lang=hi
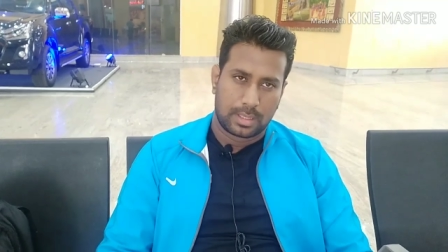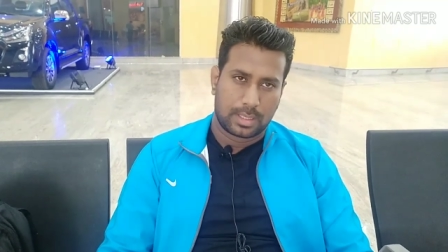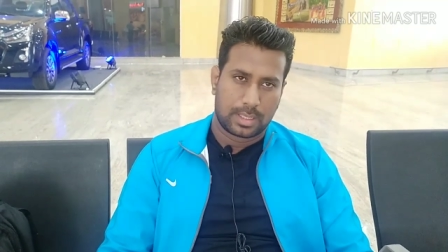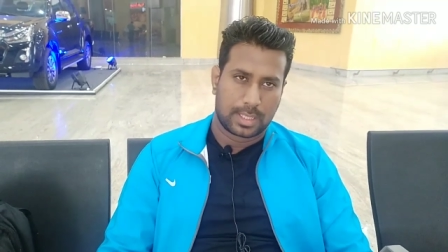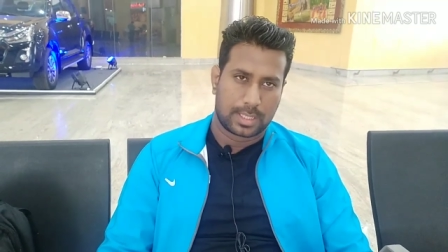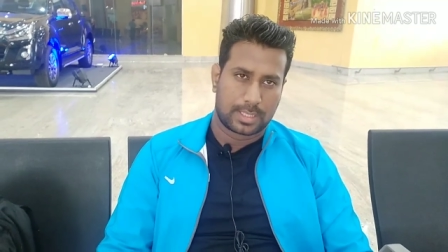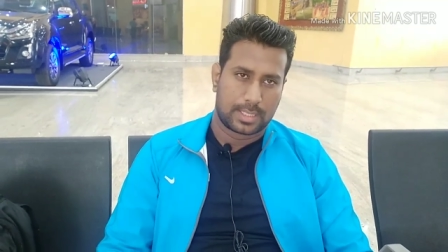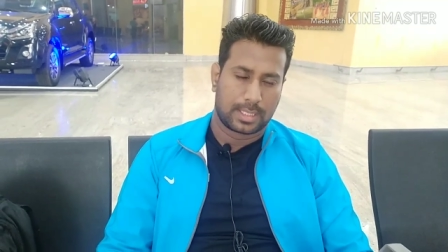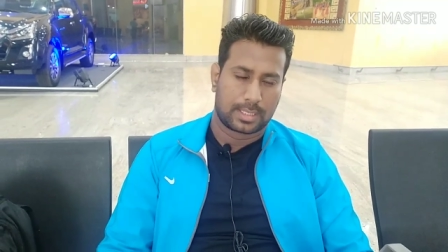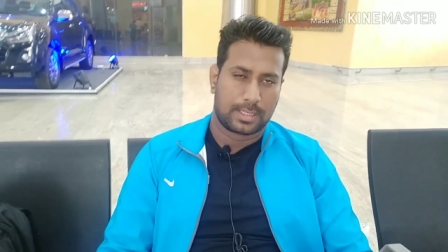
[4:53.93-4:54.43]

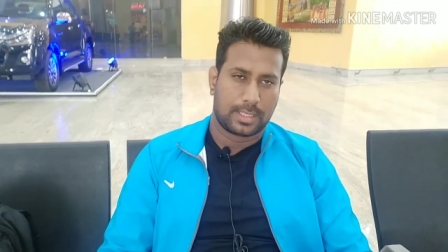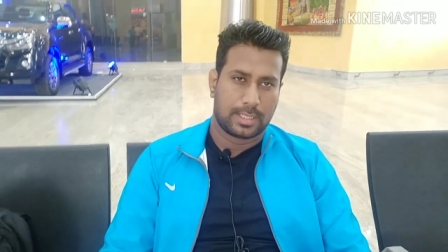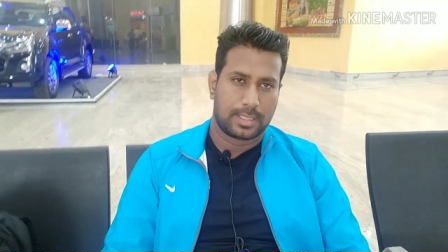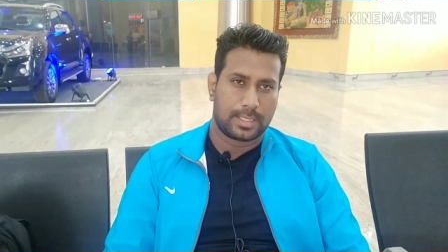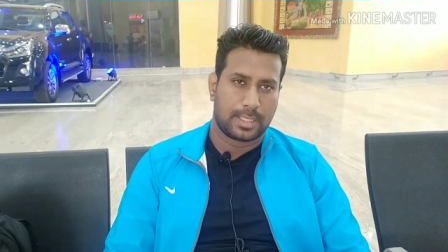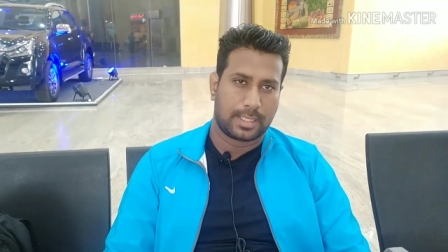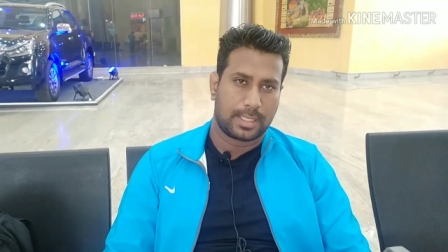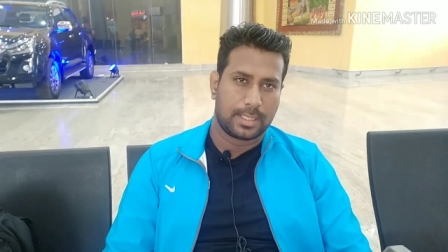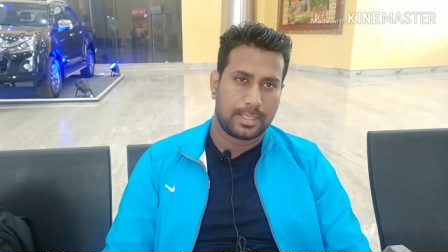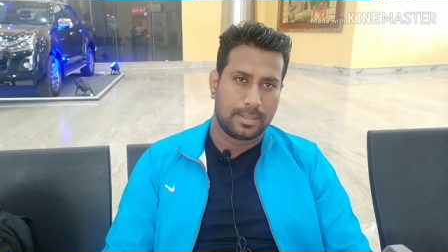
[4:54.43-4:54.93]
कर सकते हैं
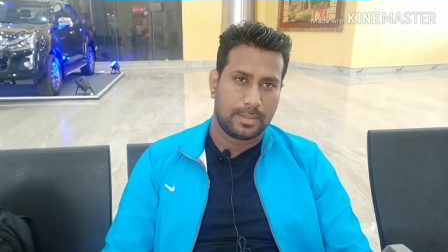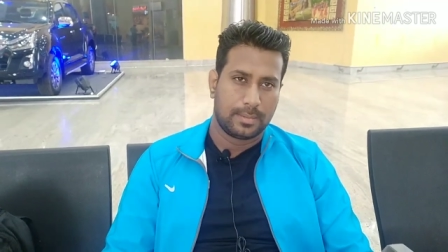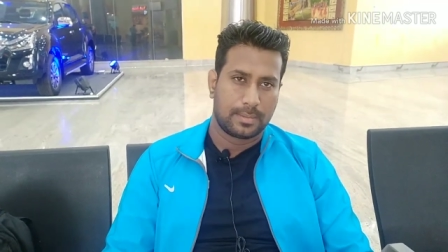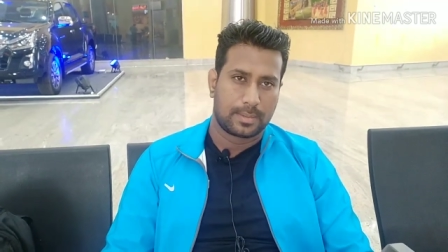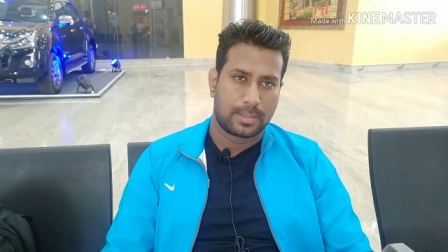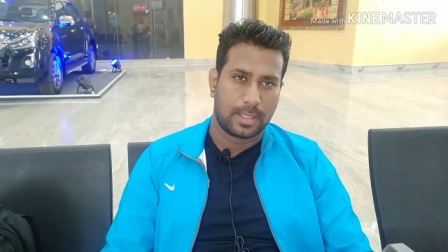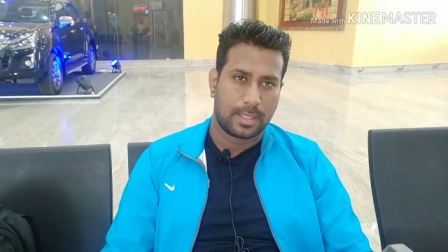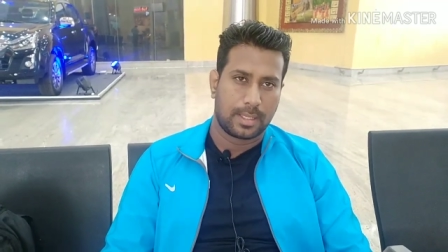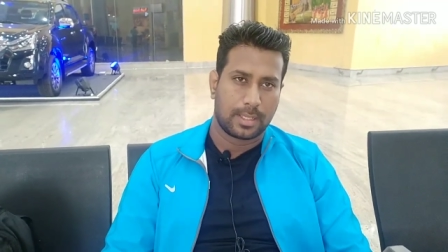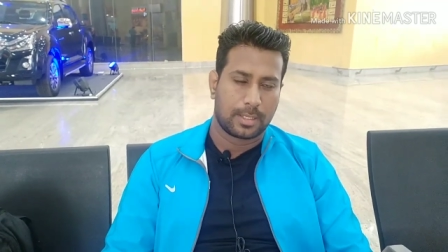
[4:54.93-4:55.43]
चेक इन
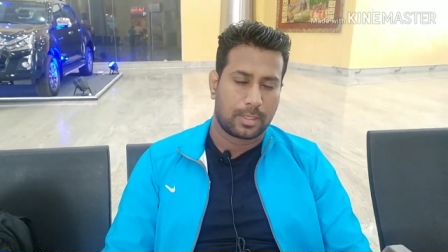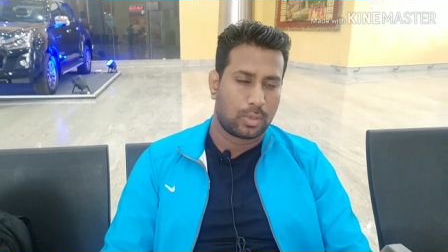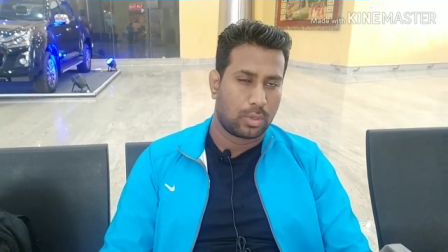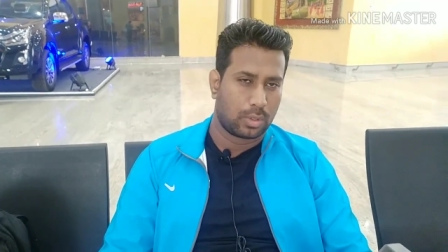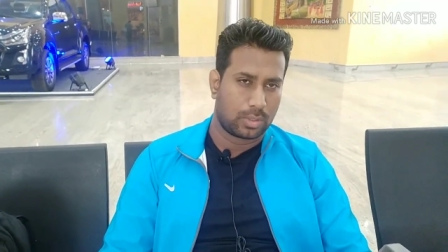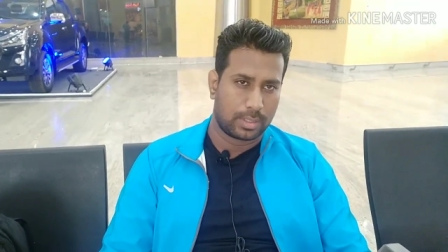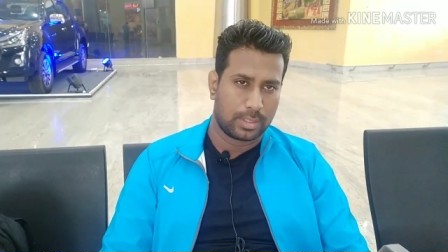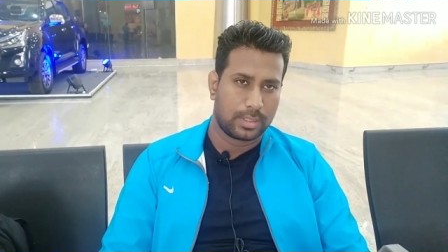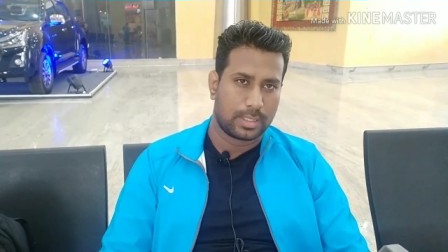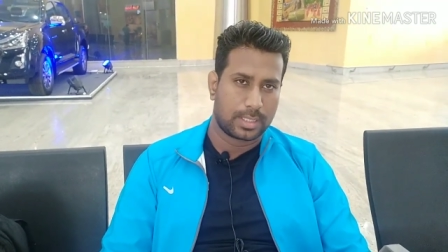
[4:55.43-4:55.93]
ठीक है
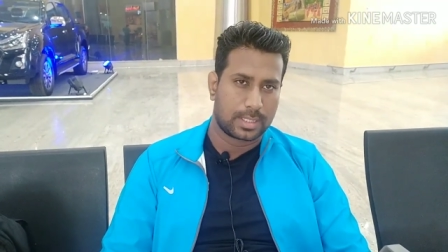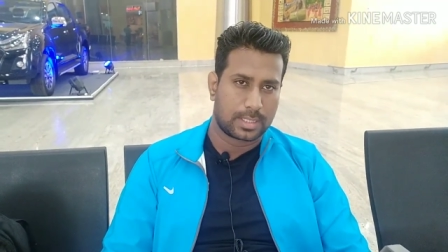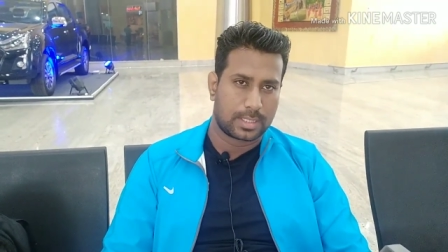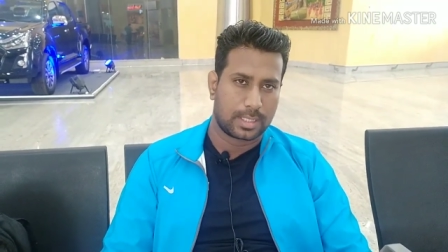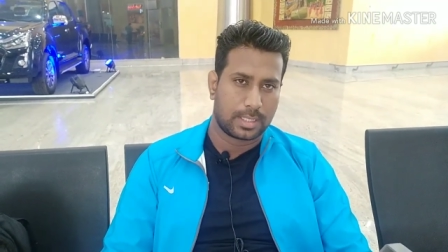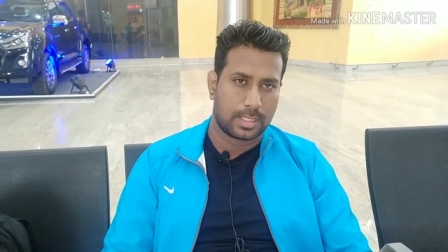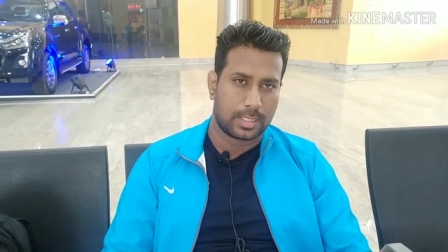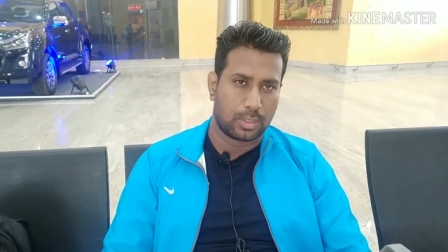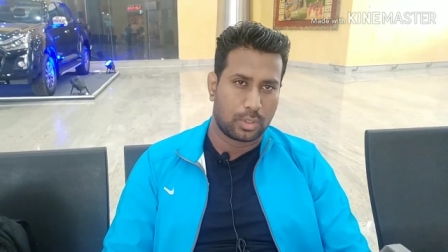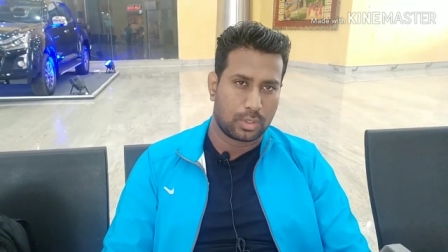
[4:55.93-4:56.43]
लॉग इन कर
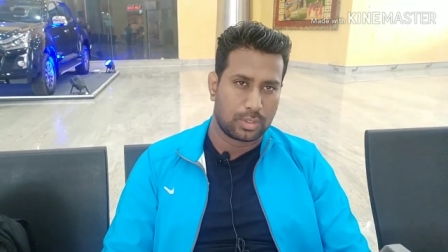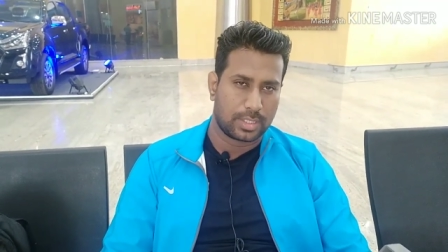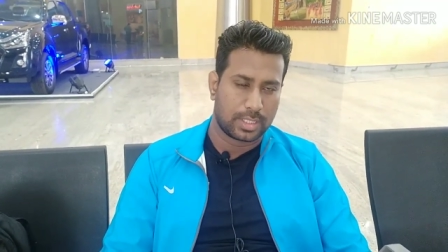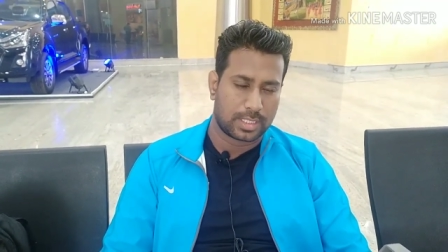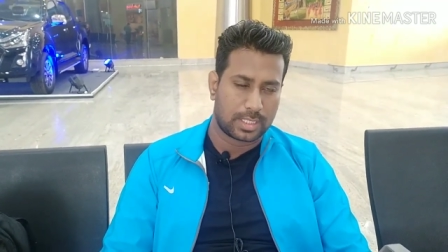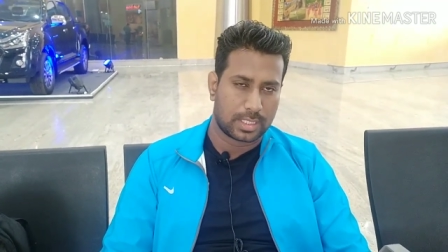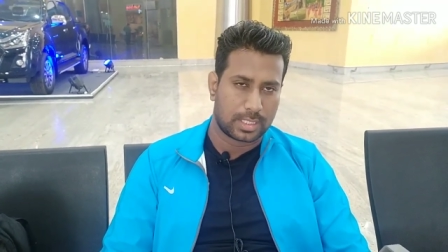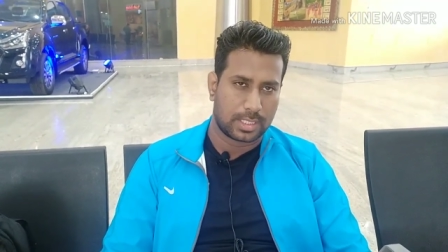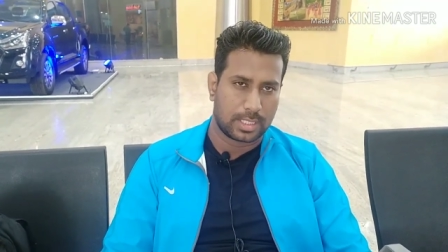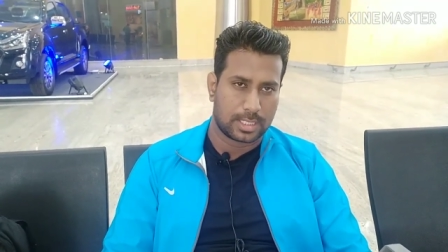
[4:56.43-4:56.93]
सकते लॉन्च
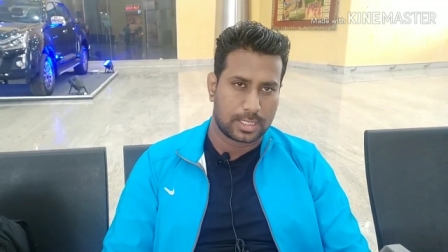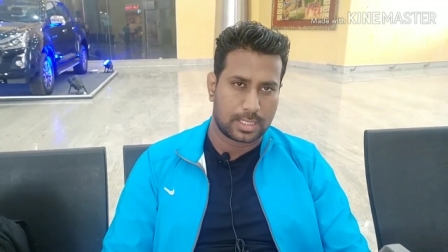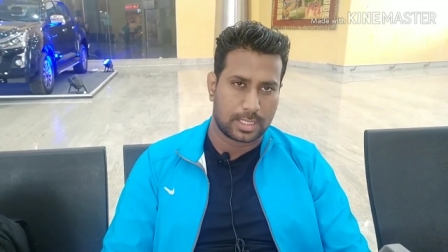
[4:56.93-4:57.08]
एक्सेस कर